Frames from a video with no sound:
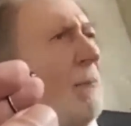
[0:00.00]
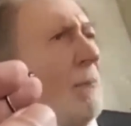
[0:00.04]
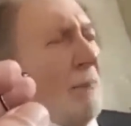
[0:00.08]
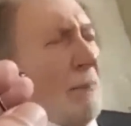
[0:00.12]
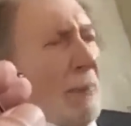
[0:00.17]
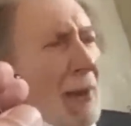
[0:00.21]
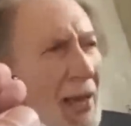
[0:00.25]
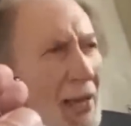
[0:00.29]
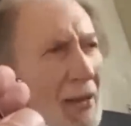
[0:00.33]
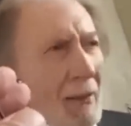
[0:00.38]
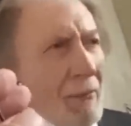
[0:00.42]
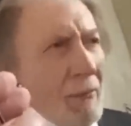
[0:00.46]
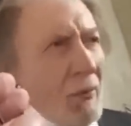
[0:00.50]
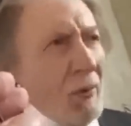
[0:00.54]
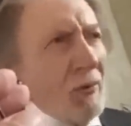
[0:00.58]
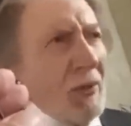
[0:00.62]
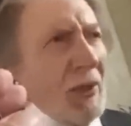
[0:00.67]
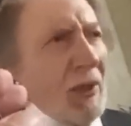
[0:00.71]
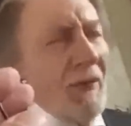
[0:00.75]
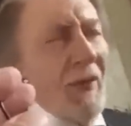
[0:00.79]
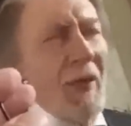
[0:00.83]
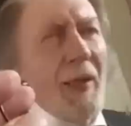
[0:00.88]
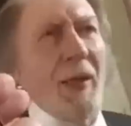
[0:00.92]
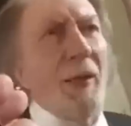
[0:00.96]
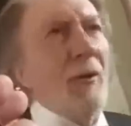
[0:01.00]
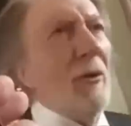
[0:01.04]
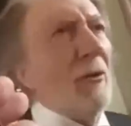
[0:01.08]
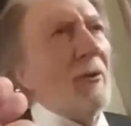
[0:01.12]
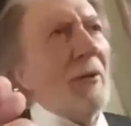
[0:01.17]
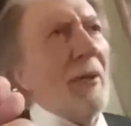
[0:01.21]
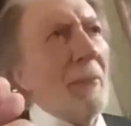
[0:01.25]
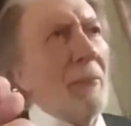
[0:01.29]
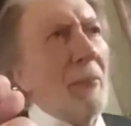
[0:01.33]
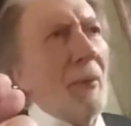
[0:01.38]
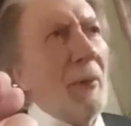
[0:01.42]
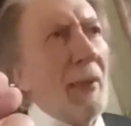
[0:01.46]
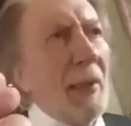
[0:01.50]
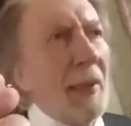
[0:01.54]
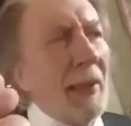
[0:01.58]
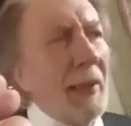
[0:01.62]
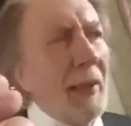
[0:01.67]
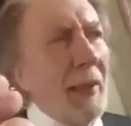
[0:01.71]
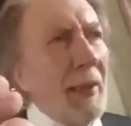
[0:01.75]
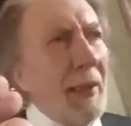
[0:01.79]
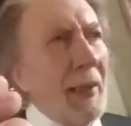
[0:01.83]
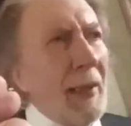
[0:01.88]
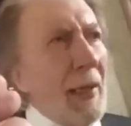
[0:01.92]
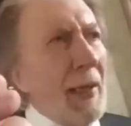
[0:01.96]
per motivi di lotta
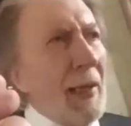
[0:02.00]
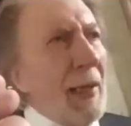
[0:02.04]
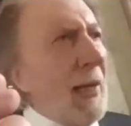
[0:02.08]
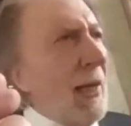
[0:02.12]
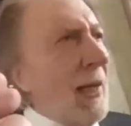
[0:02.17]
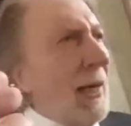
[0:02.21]
politica,